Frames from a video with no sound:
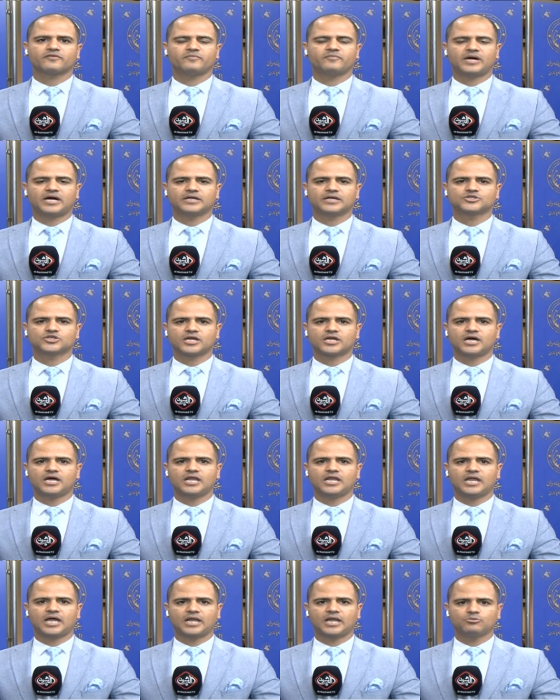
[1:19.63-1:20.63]
مع جناح
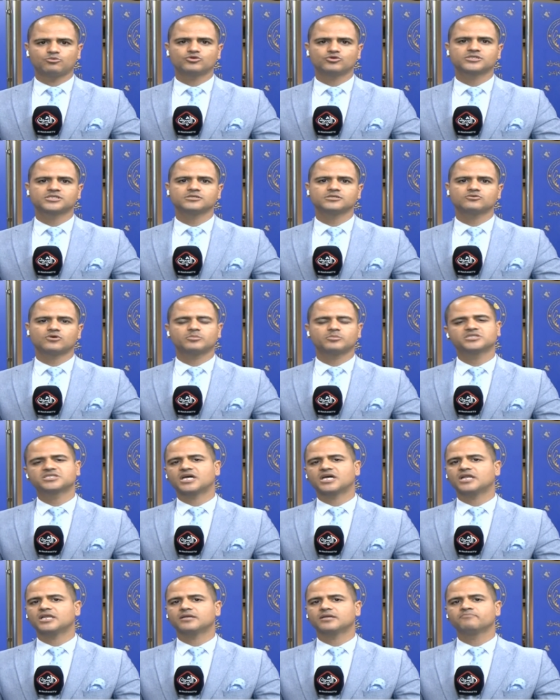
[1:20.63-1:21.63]
الحلبوسي
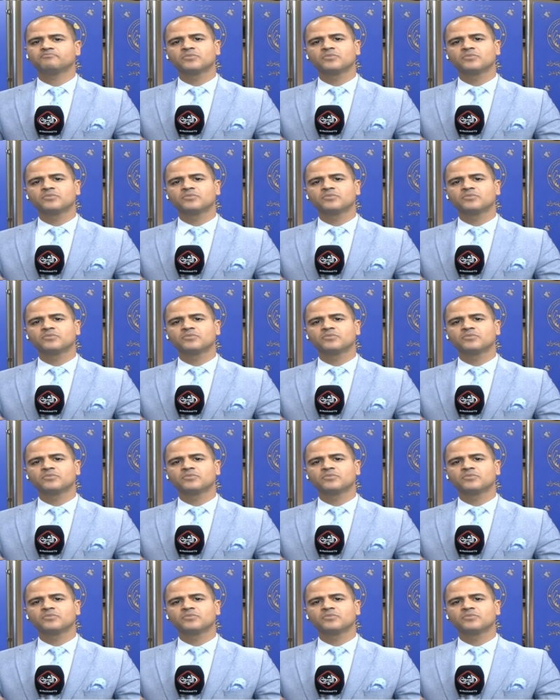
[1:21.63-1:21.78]
وبالتالي